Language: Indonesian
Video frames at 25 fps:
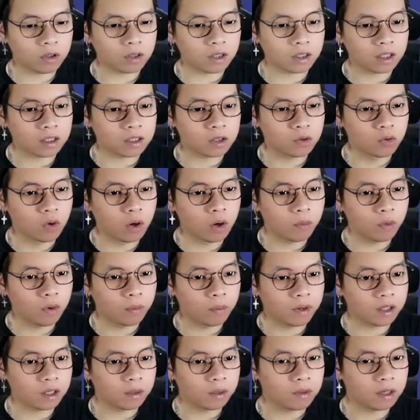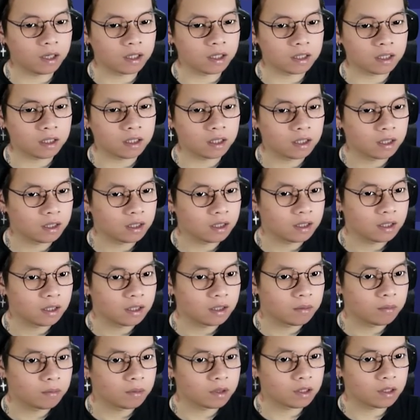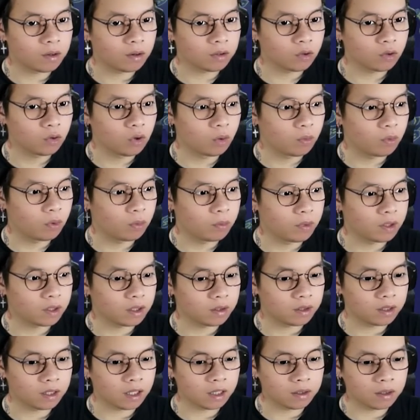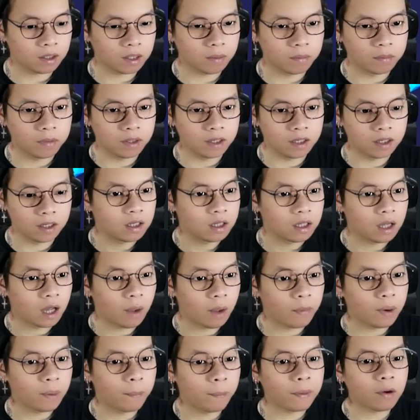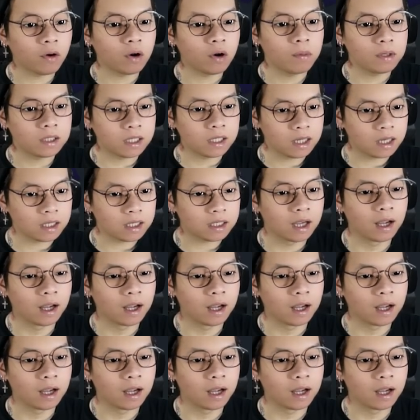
guys. 20 menit lebih guys. Masih ada waktu 20 menit lagi lebih. Sampai depan udah bisa ya guys.